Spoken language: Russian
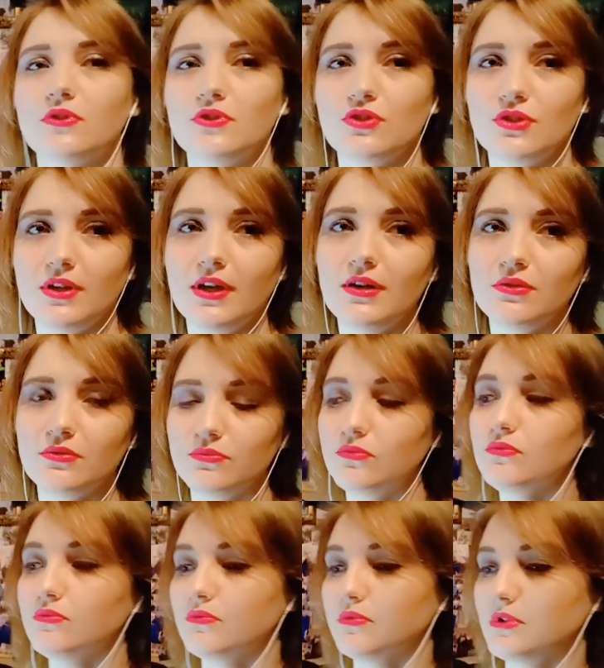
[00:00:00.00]
читают.
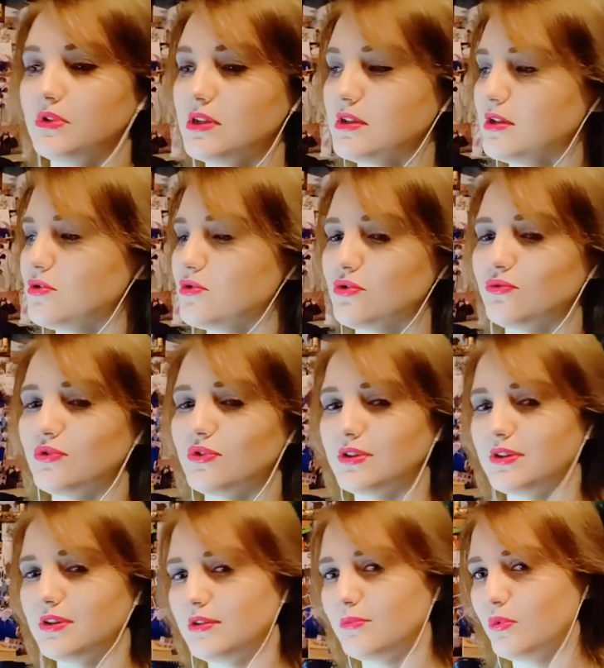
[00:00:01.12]
Ну, есть, конечно, у них
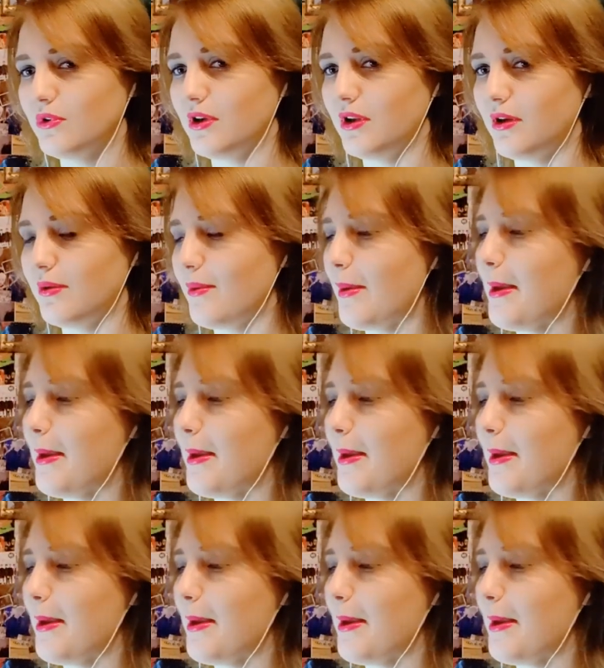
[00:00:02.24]
такие более